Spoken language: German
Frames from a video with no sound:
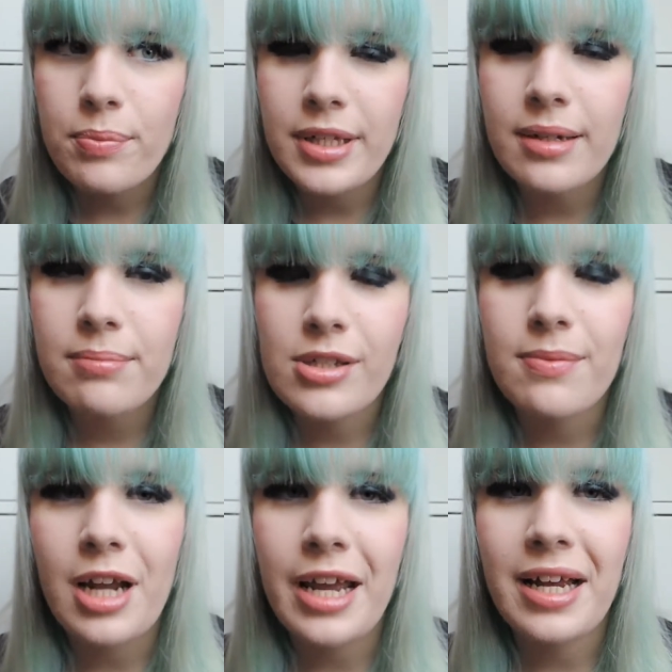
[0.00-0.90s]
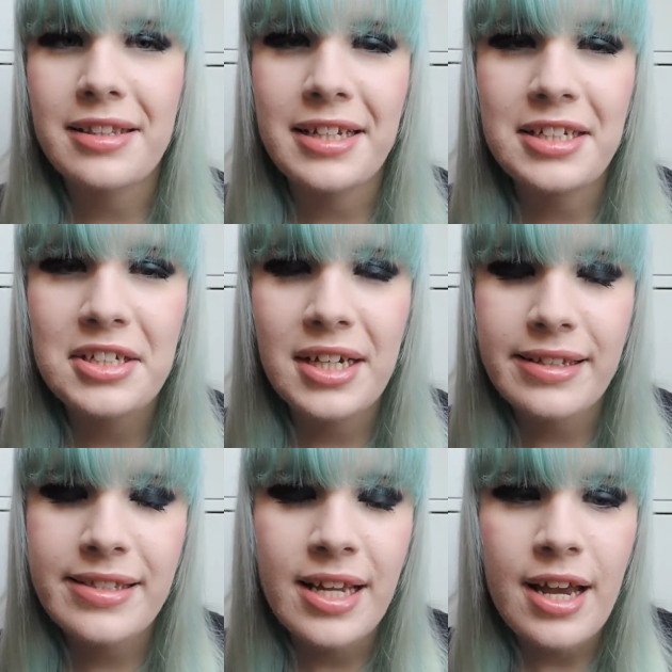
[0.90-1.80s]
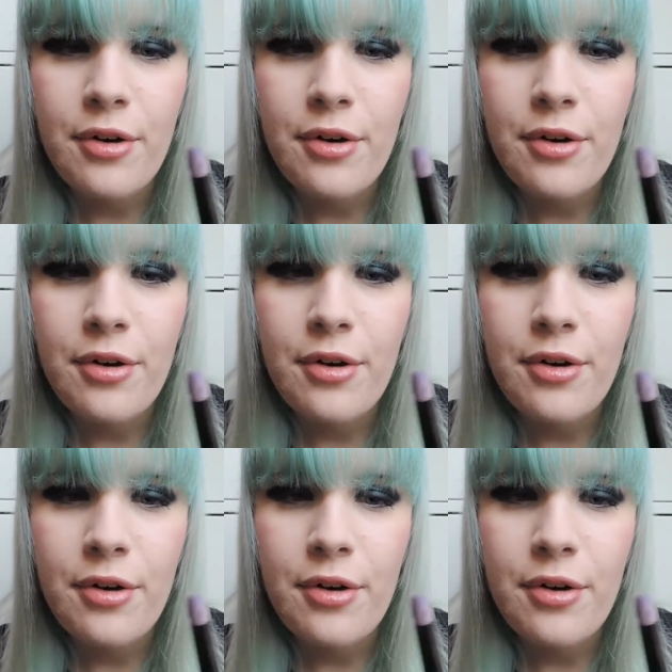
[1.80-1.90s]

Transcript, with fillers: probieren, bis man einen hat, der nicht kratzt.